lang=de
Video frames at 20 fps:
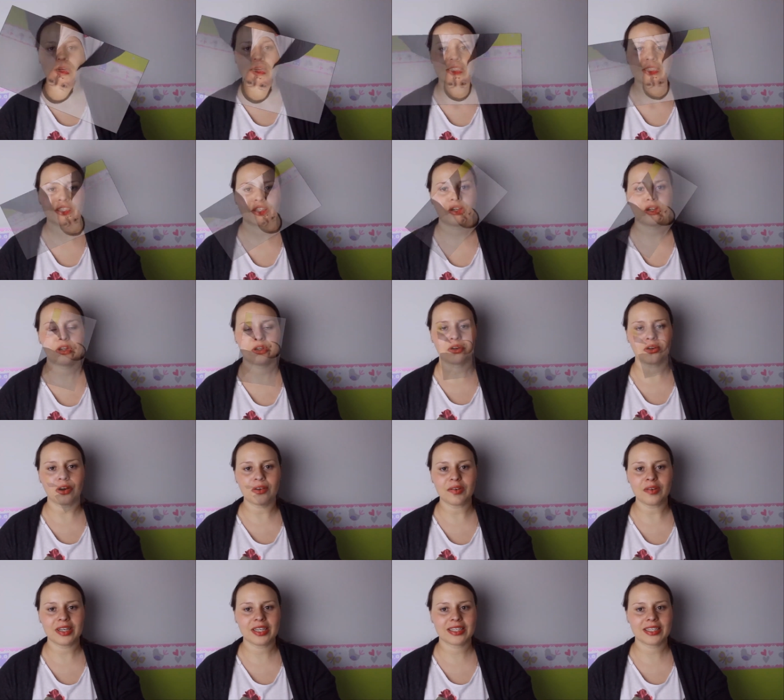So, ich
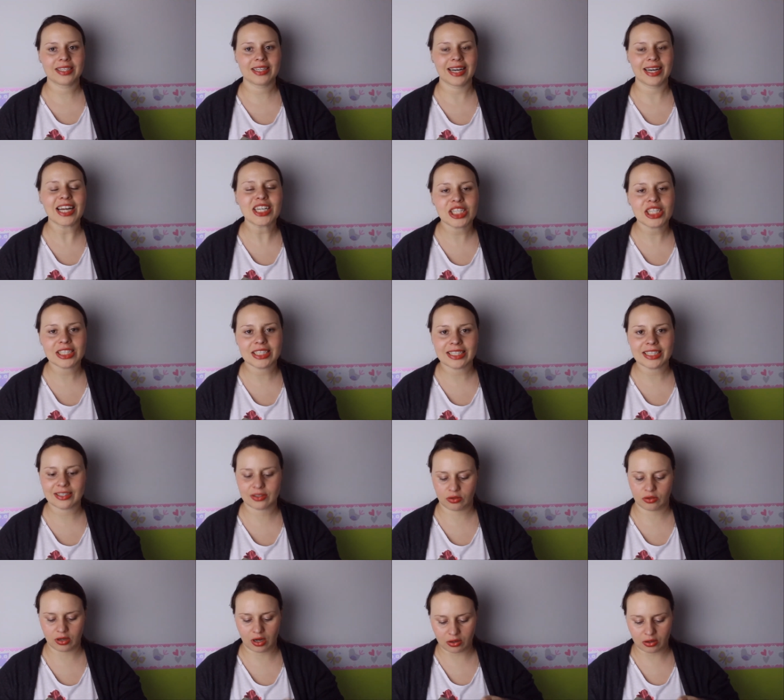hoffe, das raschelt nicht
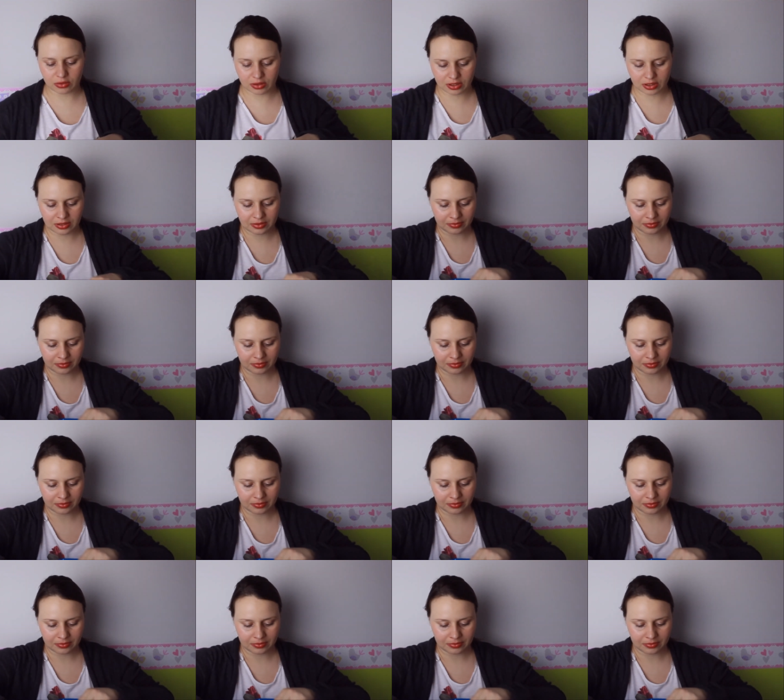zu laut.